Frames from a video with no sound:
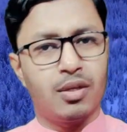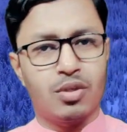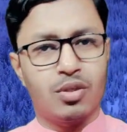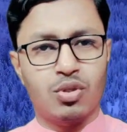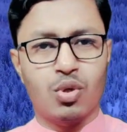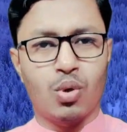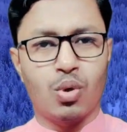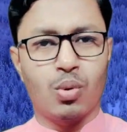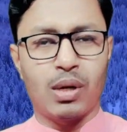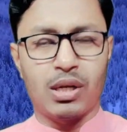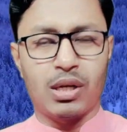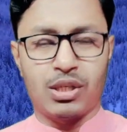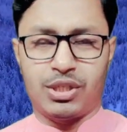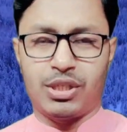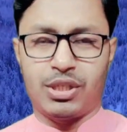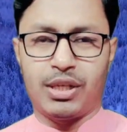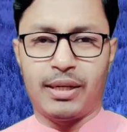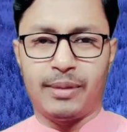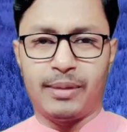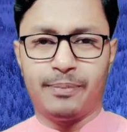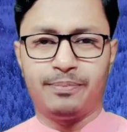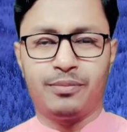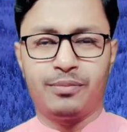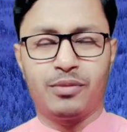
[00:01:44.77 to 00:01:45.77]
স্কোর আসছে
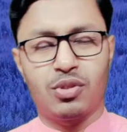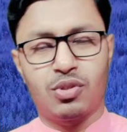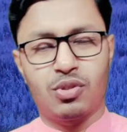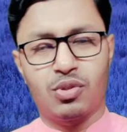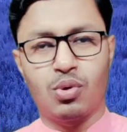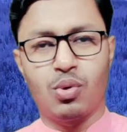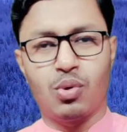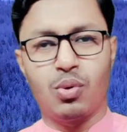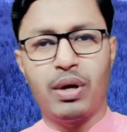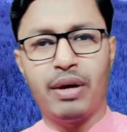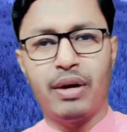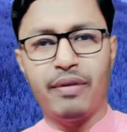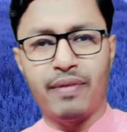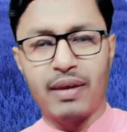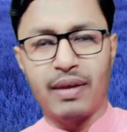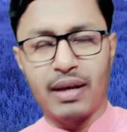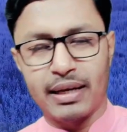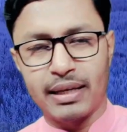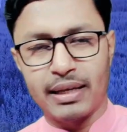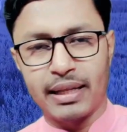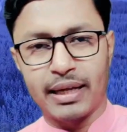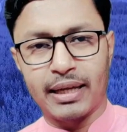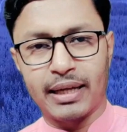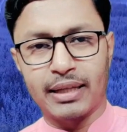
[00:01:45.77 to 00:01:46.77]
না স্কোর
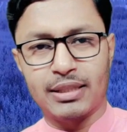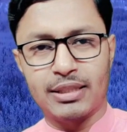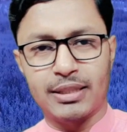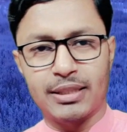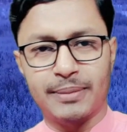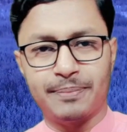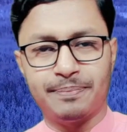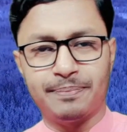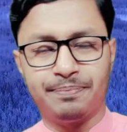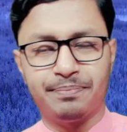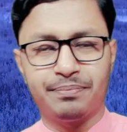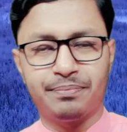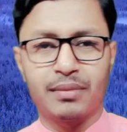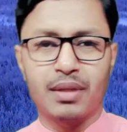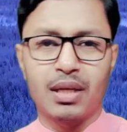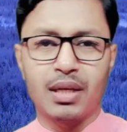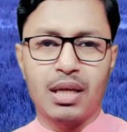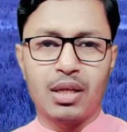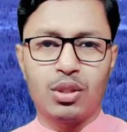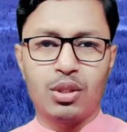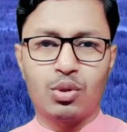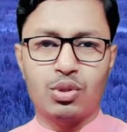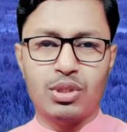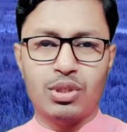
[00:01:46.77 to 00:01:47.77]
ইনভ্যালিড দেখাচ্ছে
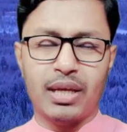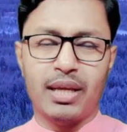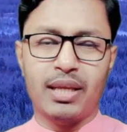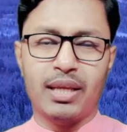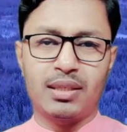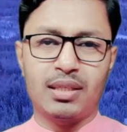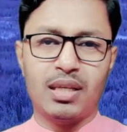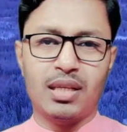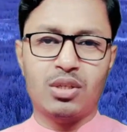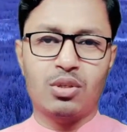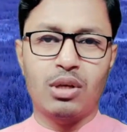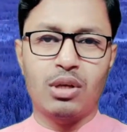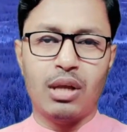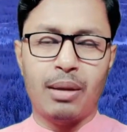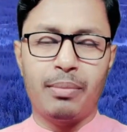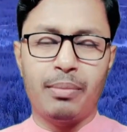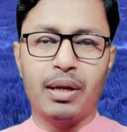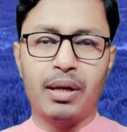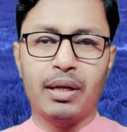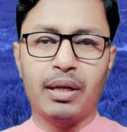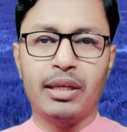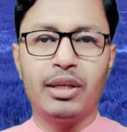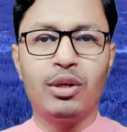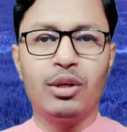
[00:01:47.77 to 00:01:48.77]
তো সেক্ষেত্রে আসলে
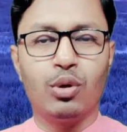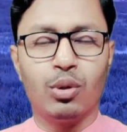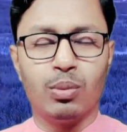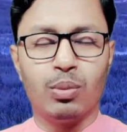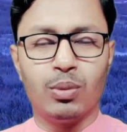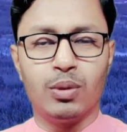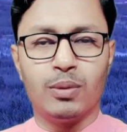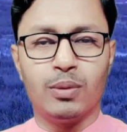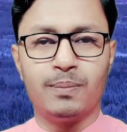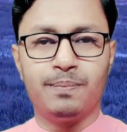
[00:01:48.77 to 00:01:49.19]
আমরা কি করব